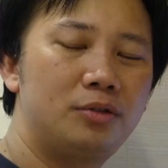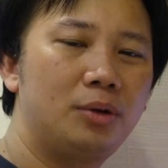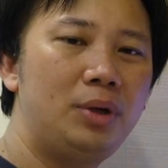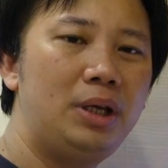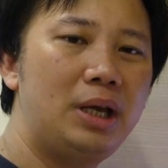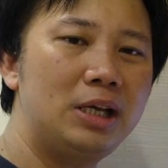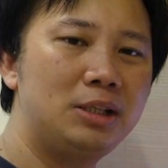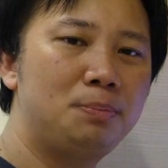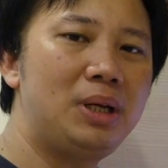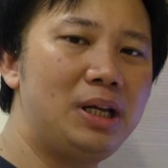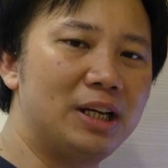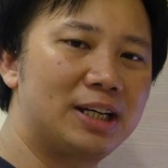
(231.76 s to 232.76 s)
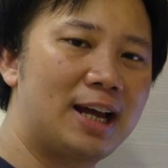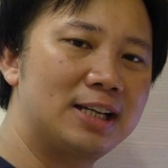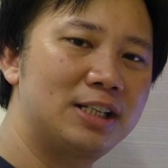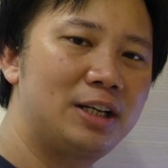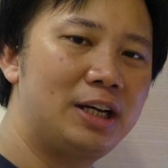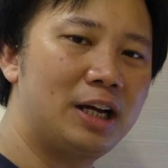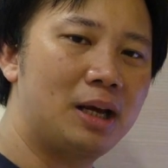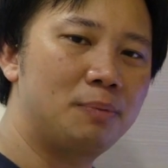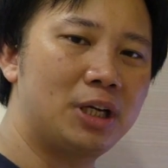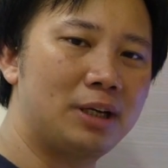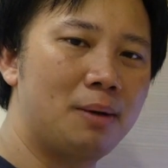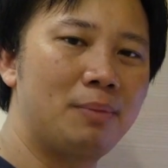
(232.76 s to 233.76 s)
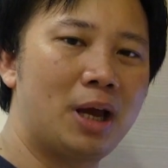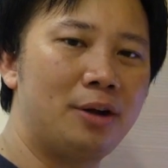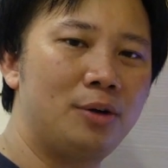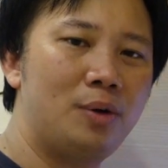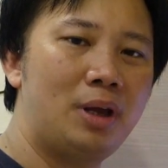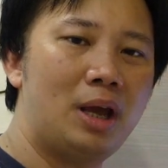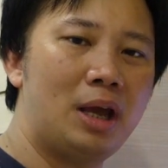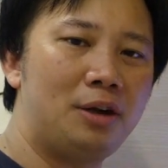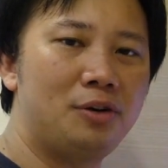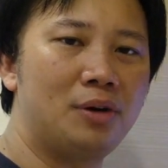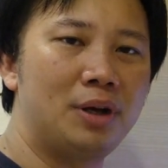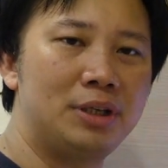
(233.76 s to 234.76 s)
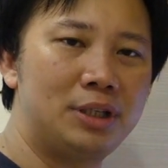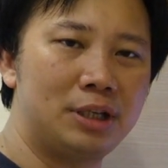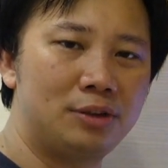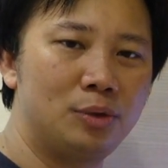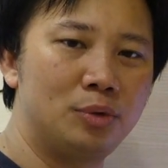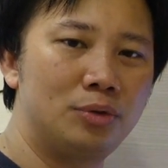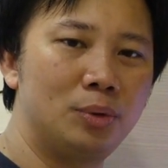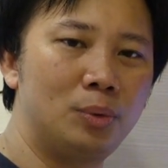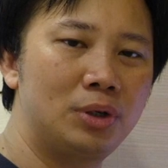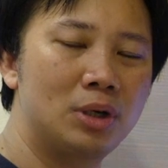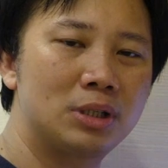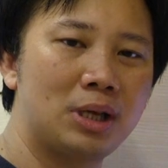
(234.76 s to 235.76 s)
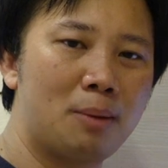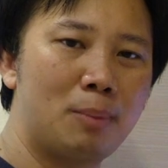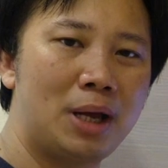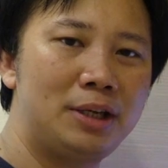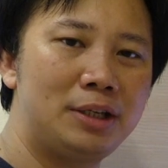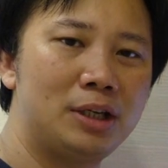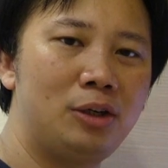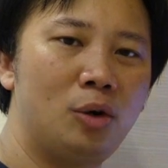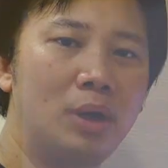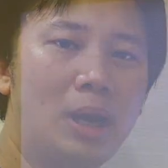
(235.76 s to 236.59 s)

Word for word: Sony Xperia Touch เนี่ยนะครับ จะทำงานด้วย Android 7.0 ก็สามารถที่จะลง